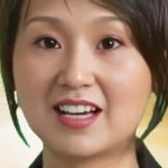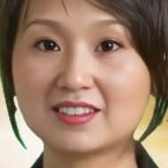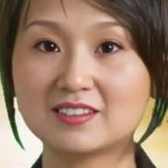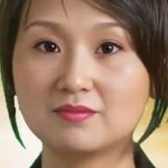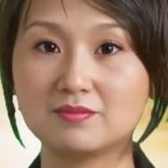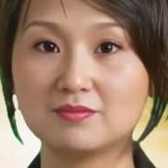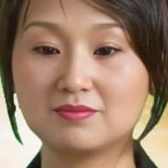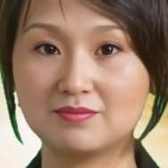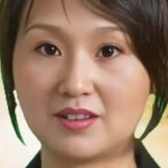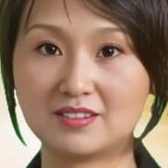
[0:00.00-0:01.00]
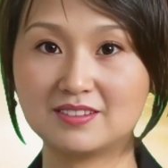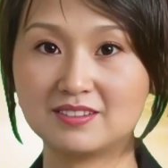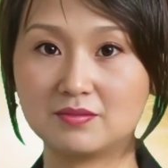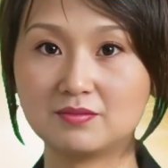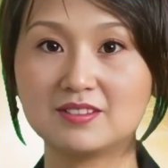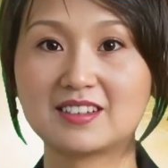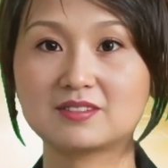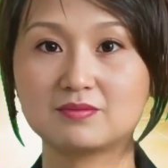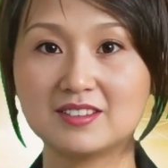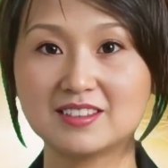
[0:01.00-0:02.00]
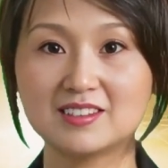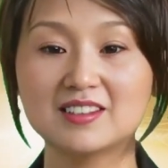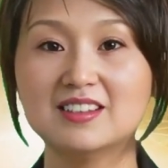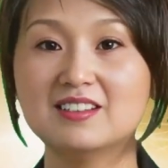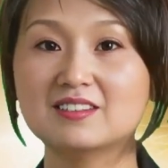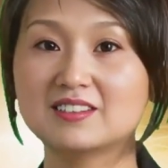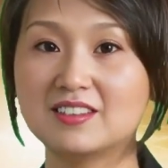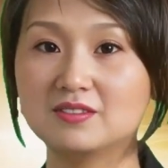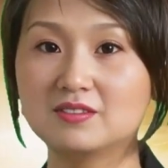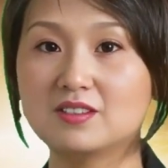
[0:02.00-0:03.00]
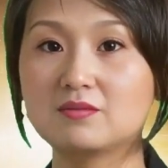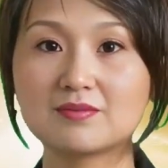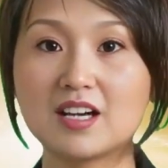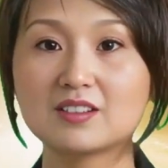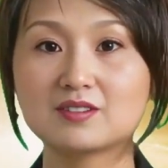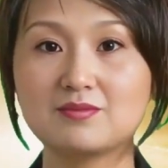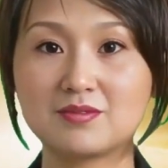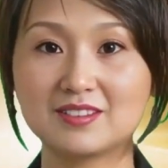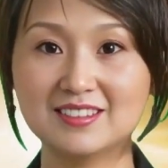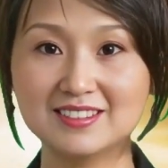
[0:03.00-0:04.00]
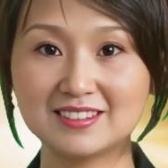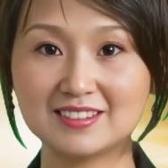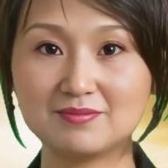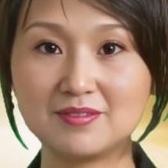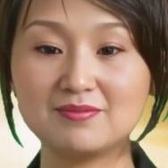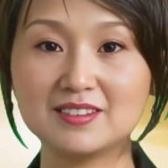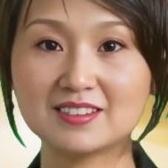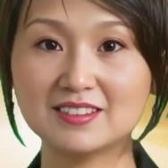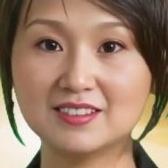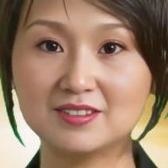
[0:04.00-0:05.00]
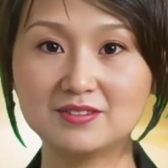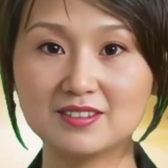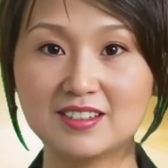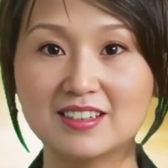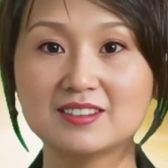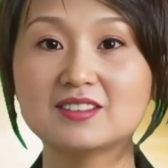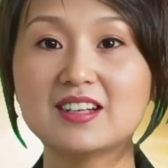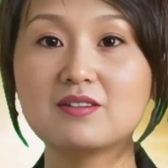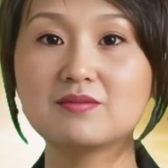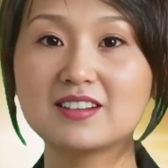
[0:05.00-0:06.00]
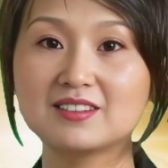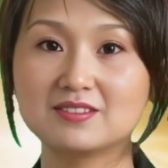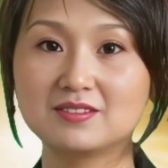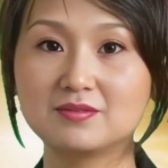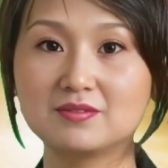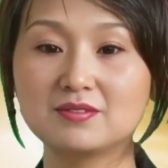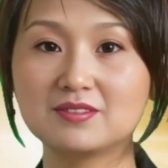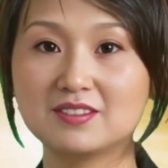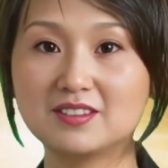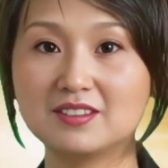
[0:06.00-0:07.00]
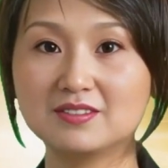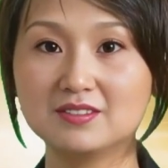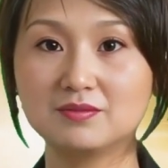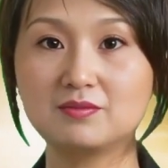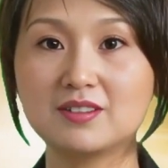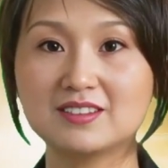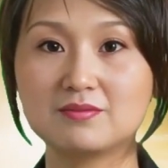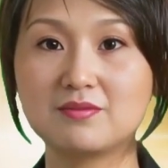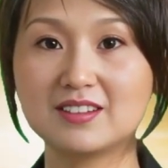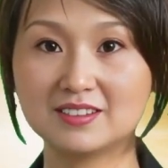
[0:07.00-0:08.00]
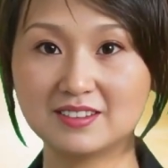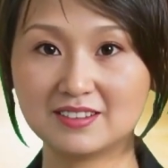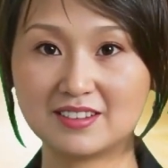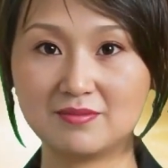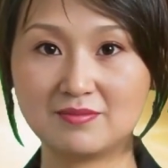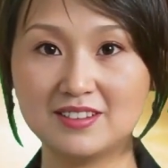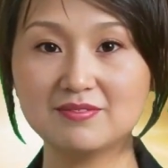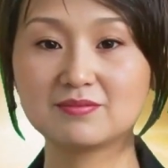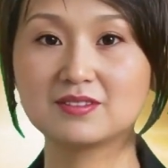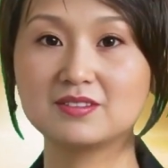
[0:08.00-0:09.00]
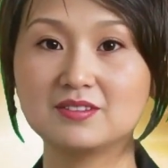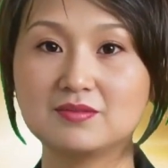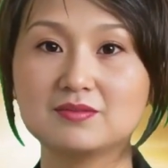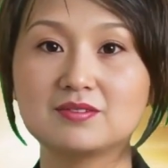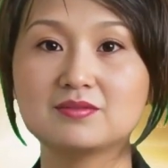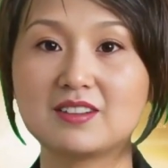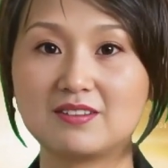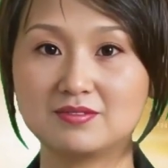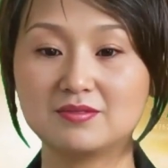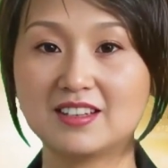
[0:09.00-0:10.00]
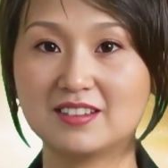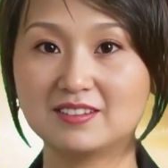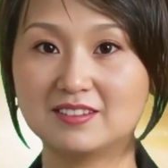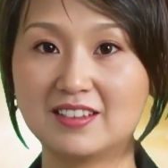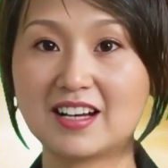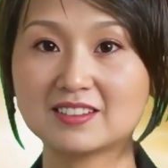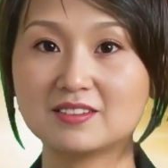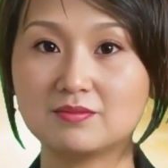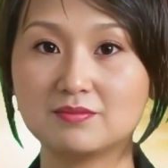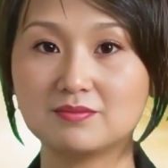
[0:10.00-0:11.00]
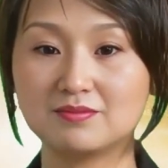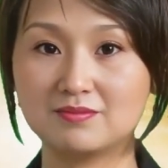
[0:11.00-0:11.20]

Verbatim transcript: 报道称，中国将于三月十三日晚间从西昌卫星发射中心发射一个长征二号火箭，但具体的负载尚未公布，估计是一个海洋勘测卫星。